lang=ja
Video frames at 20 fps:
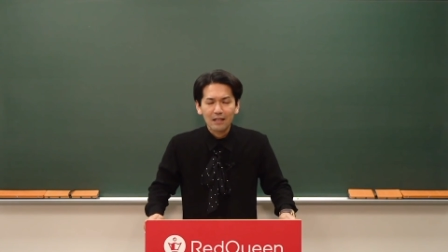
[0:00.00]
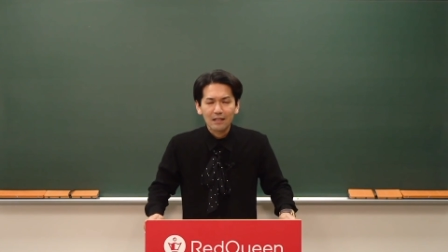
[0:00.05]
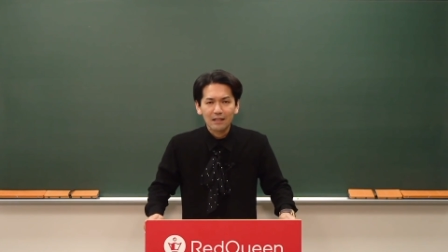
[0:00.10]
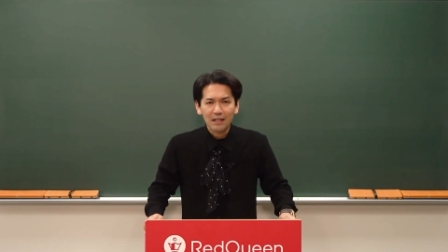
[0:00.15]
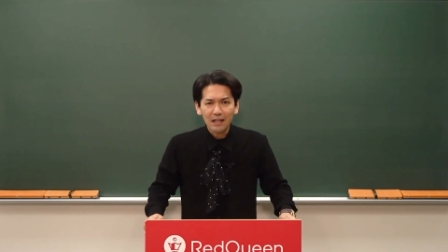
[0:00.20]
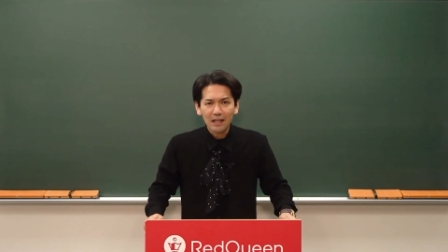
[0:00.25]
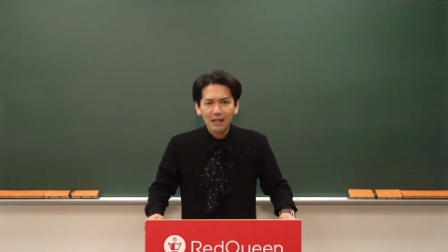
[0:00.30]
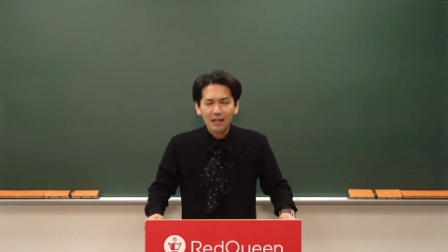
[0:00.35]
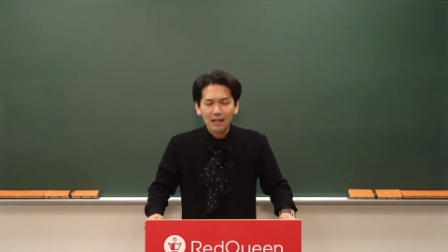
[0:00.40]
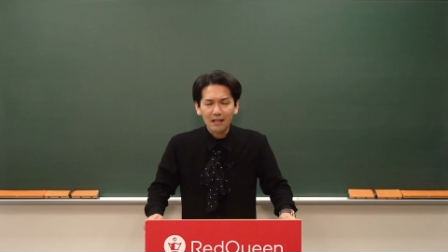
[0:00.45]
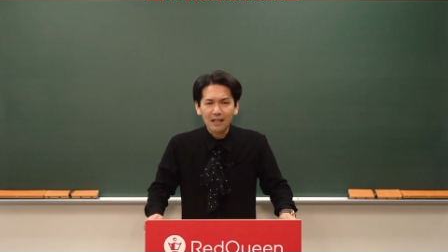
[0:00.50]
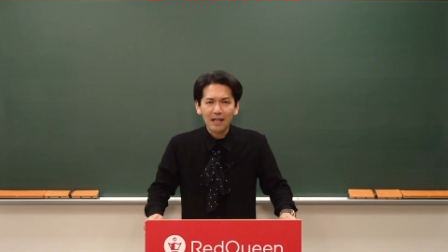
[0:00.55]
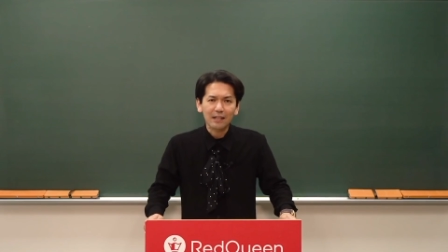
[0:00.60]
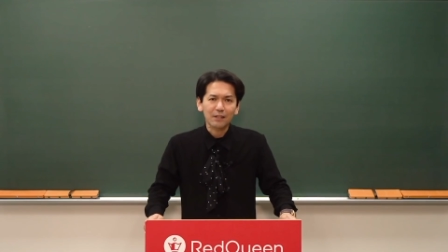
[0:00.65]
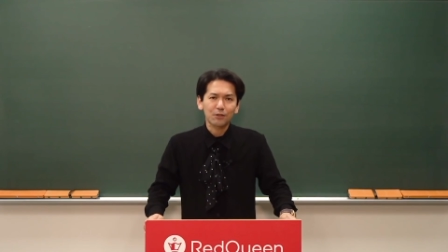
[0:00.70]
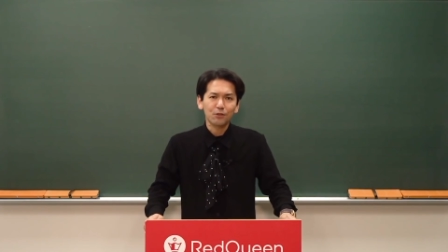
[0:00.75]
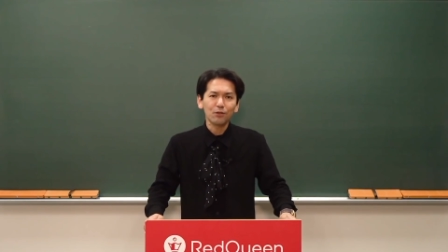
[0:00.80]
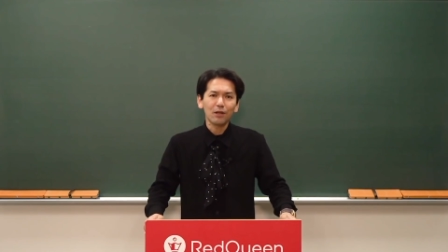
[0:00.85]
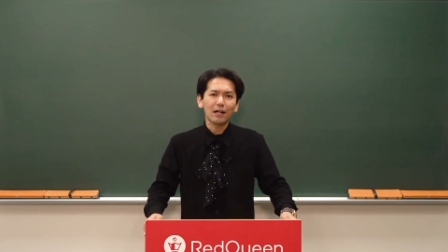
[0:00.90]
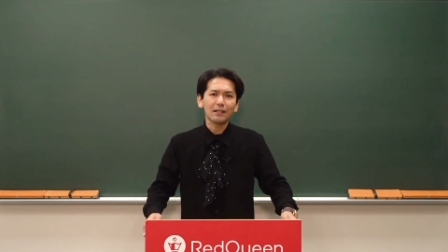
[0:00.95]
で、
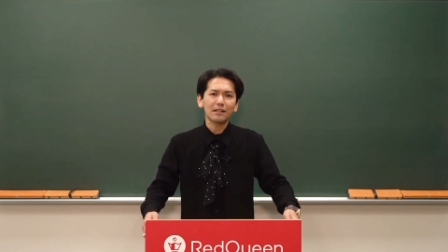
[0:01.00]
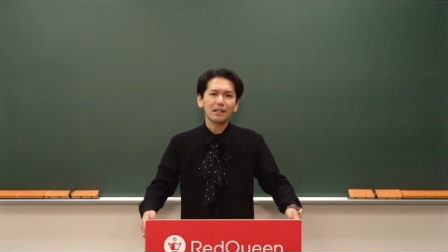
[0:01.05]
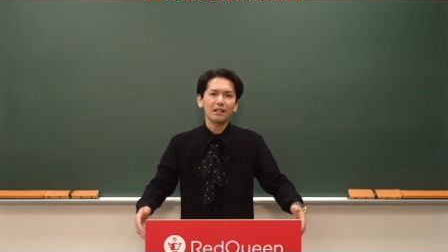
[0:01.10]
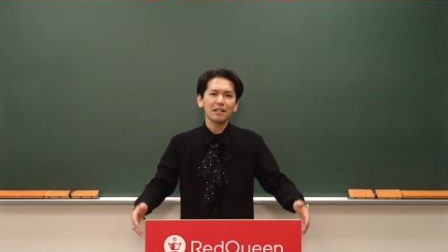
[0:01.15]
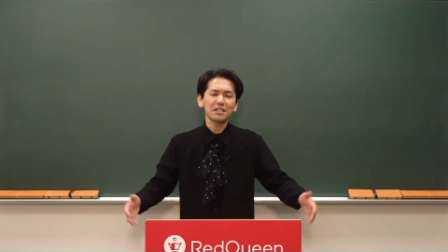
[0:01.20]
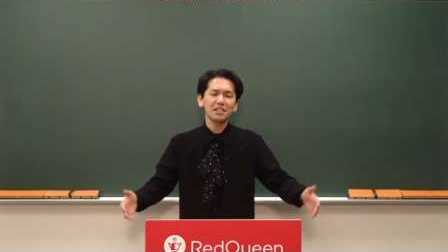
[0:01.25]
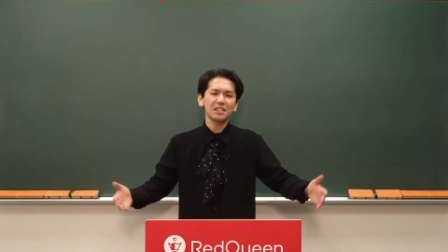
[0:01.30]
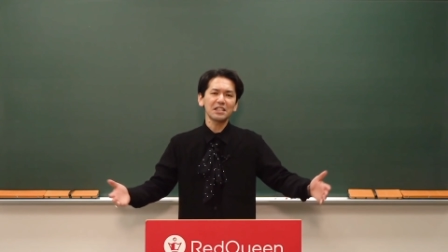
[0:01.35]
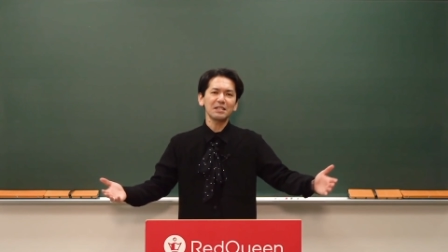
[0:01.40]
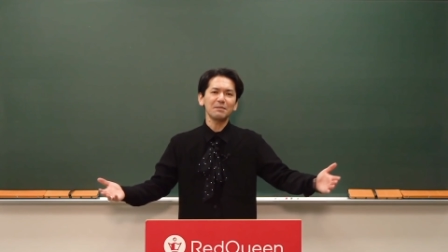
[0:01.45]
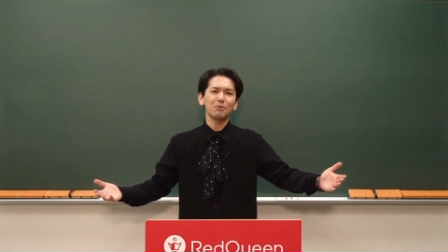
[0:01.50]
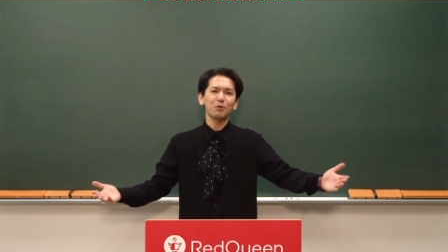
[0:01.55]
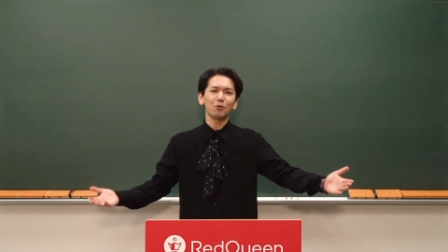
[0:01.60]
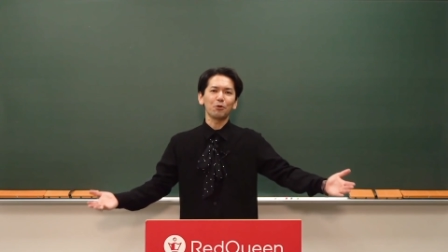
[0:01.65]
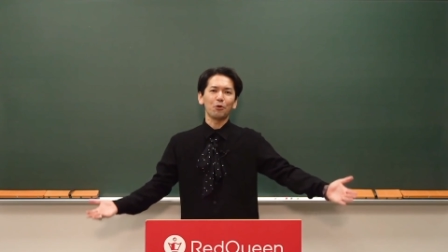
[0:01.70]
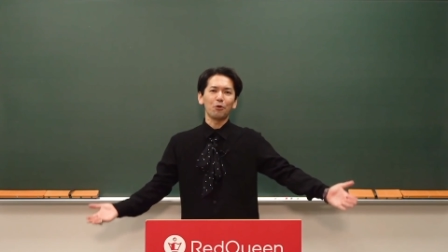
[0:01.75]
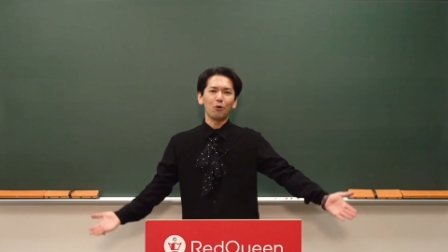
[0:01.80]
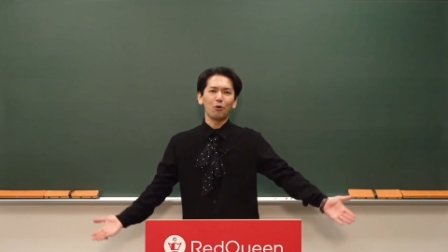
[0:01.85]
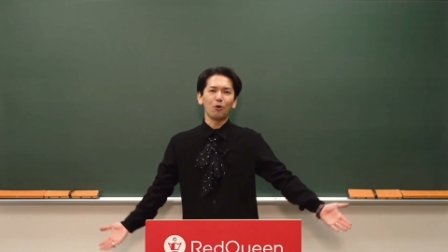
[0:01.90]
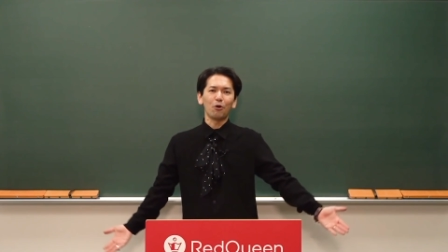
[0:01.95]
やっと新しいも
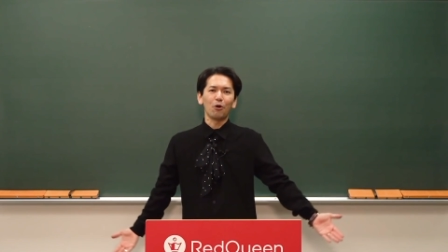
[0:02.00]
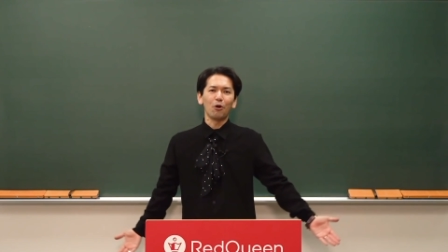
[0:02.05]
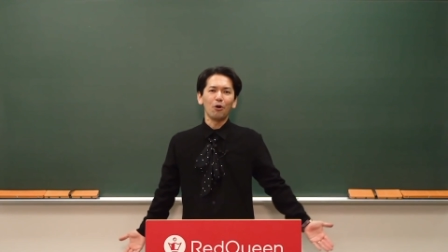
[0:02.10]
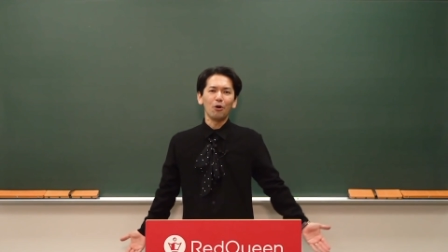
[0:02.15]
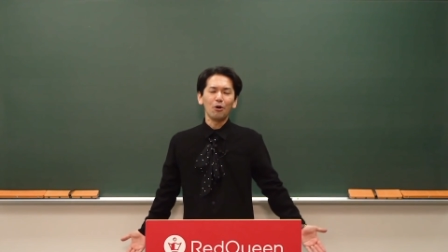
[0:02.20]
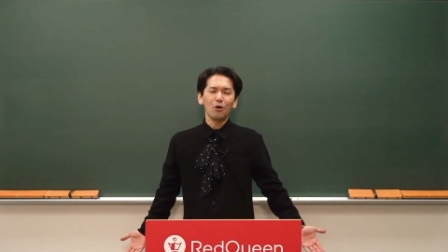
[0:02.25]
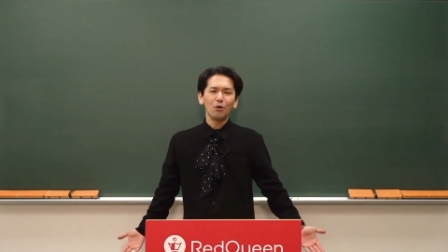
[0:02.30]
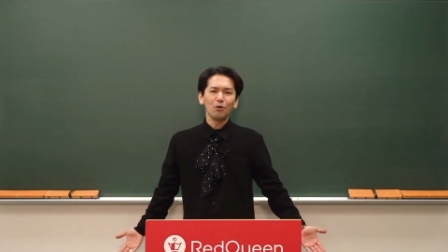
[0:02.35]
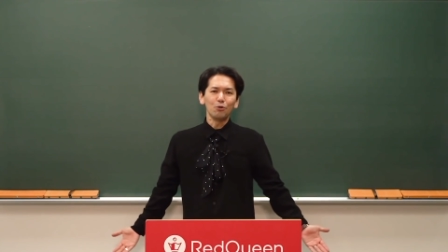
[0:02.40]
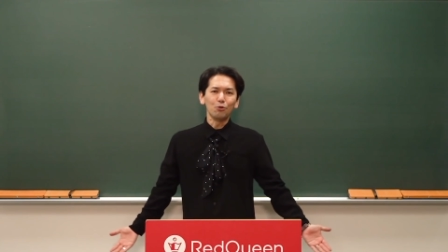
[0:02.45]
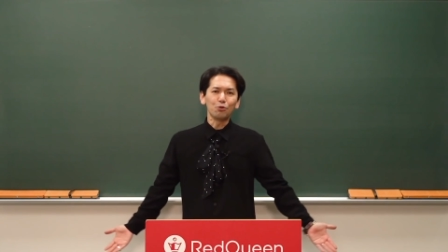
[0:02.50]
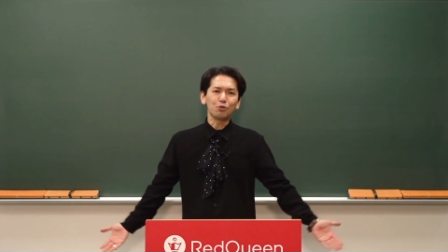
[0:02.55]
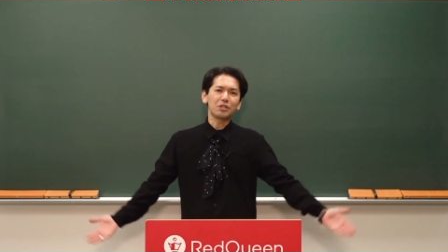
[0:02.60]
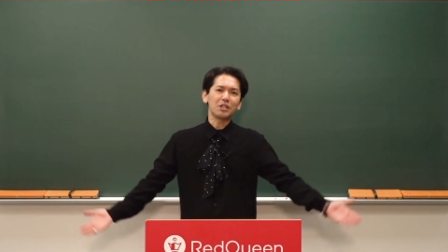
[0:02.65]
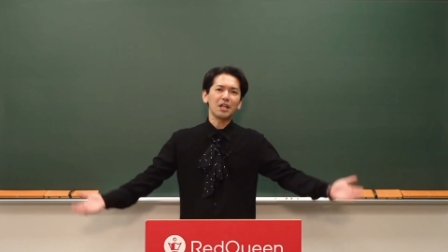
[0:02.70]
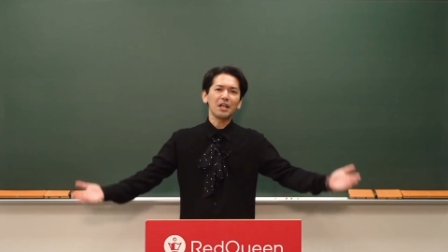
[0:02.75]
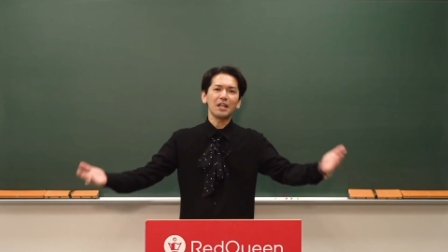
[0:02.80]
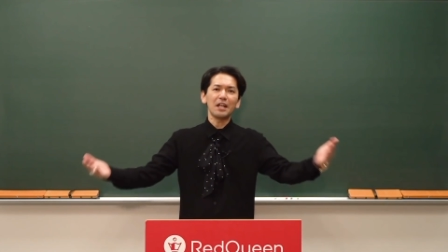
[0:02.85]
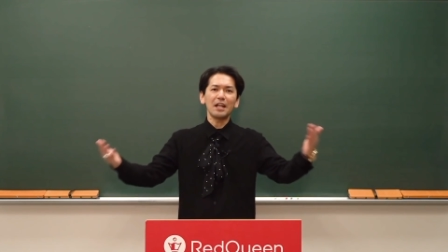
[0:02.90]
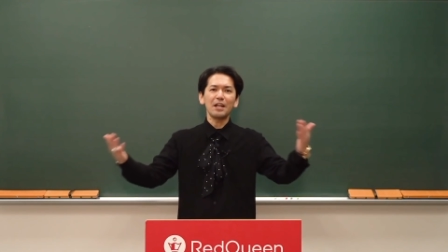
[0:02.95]
のを受
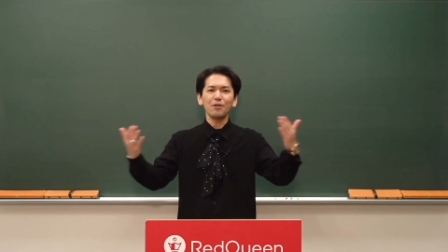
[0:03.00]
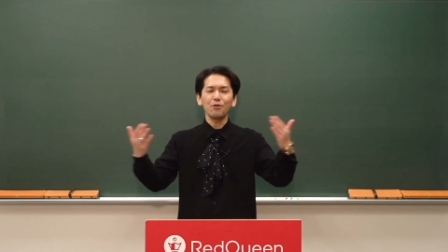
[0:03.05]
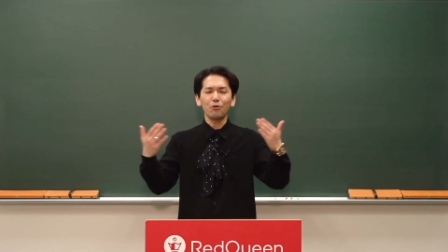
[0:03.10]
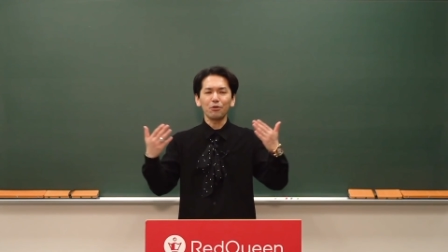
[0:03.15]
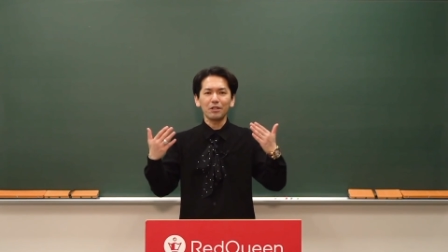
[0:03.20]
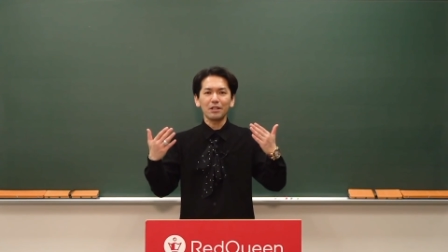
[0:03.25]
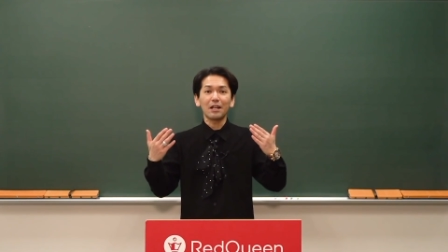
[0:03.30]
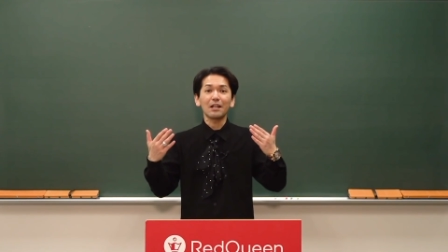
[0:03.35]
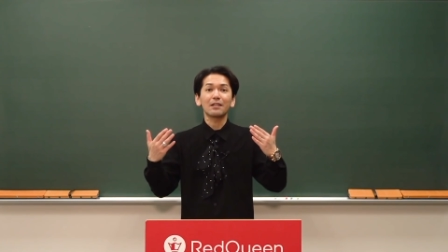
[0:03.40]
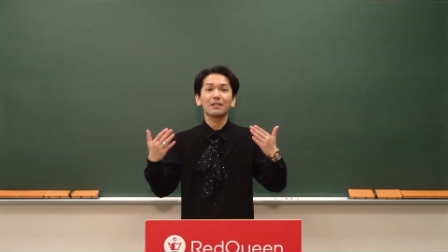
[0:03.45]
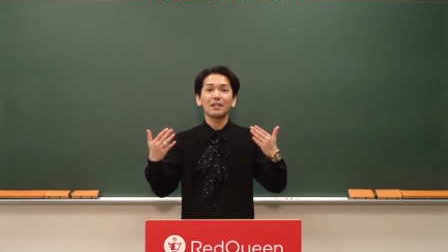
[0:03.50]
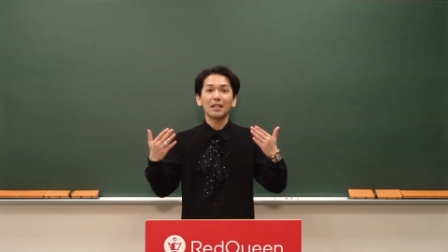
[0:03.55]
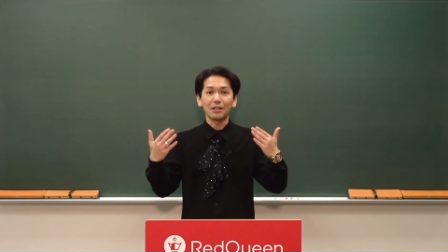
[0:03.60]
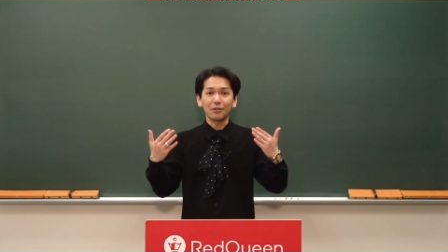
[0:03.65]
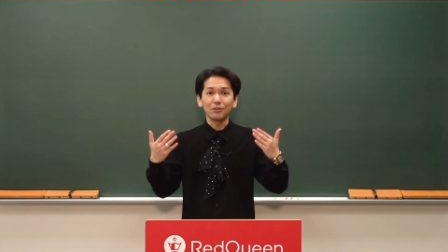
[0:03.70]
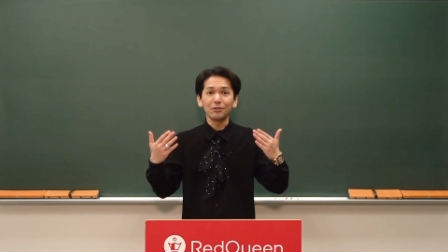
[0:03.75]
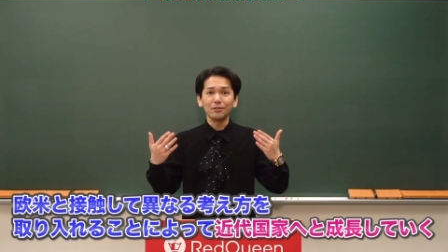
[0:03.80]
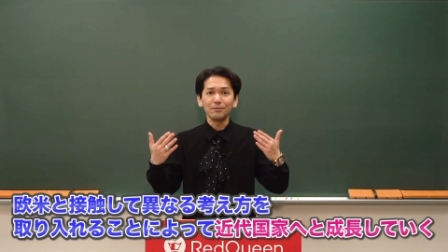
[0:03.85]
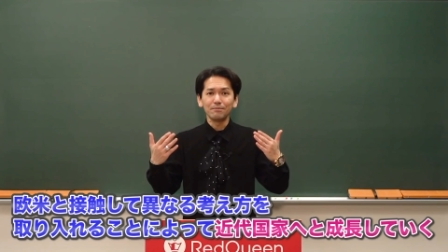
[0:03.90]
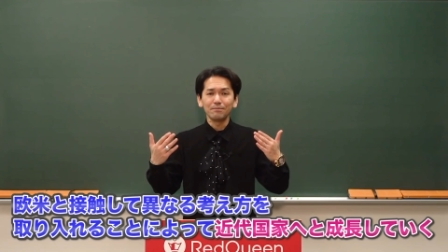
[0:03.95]
け入れるようになってい
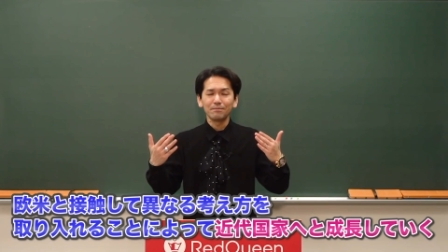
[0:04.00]
く。